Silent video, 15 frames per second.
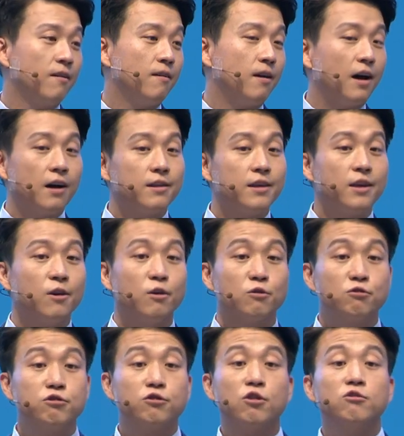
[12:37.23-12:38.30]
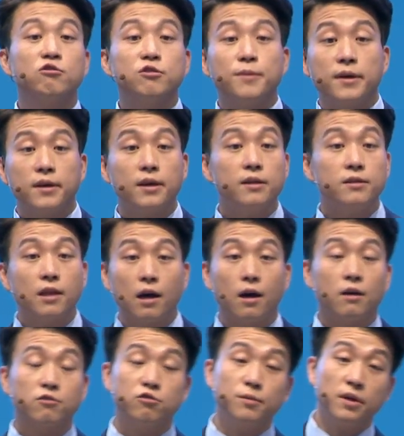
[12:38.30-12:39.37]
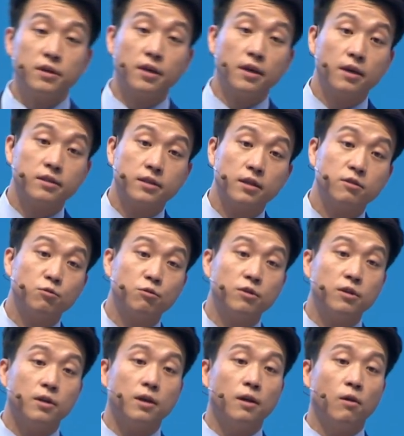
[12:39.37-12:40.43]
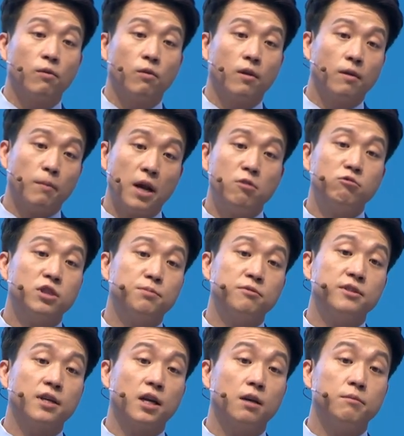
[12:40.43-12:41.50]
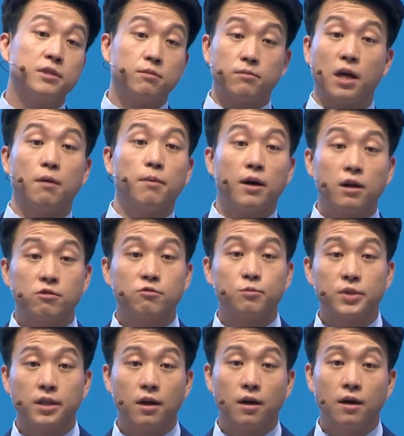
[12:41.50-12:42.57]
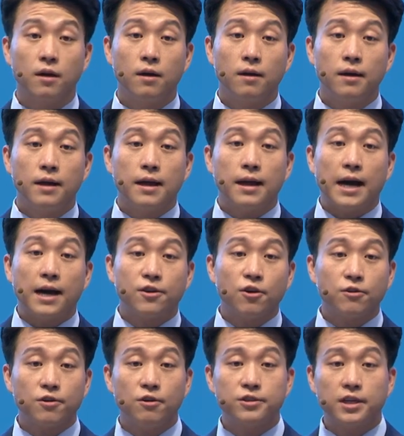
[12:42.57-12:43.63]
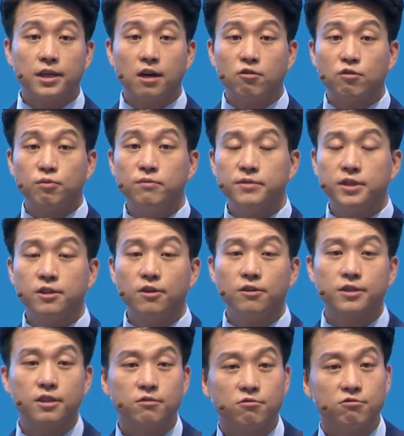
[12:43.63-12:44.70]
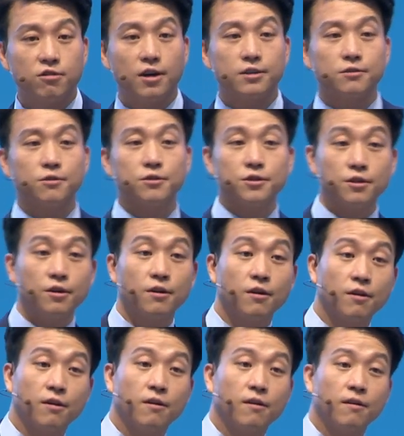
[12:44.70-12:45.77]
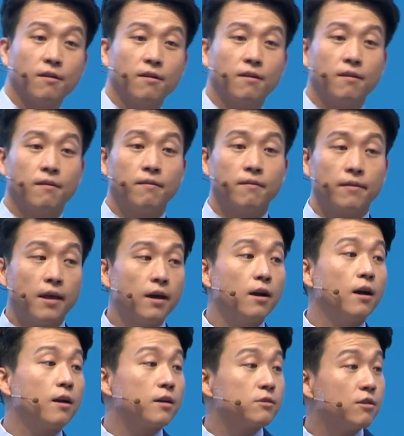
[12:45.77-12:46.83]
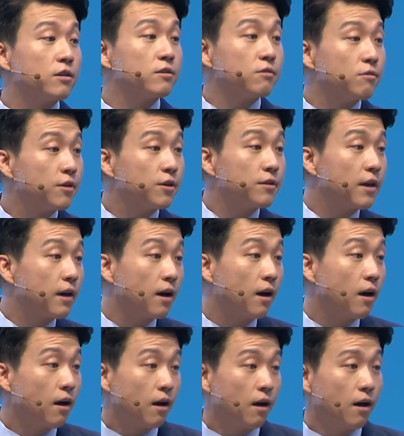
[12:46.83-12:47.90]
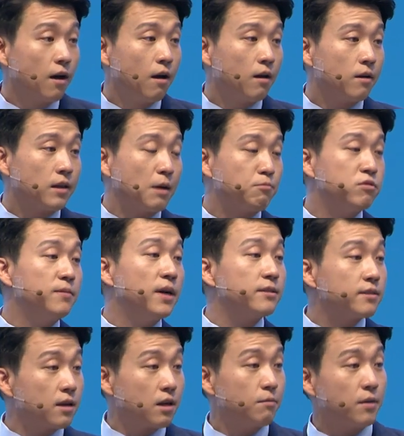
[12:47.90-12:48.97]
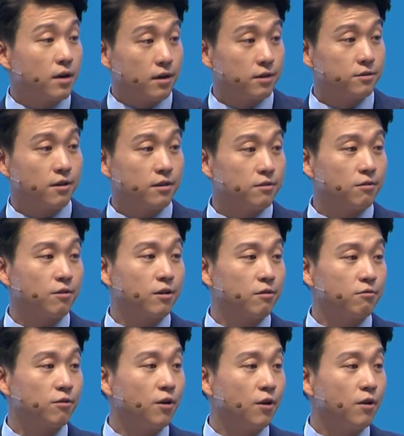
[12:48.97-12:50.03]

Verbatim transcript: 아니에요. 수천 수백 개를 다 수만 개의 칫솔을 팔고 싶은 사람이 있으면 다 팔아줍니다. 가격 경쟁하고 품질 경쟁은 누가 하는 거죠? 내가 알아서 하는 거예요. 내가 납품하는 사람이 알아서 하는 거라고요.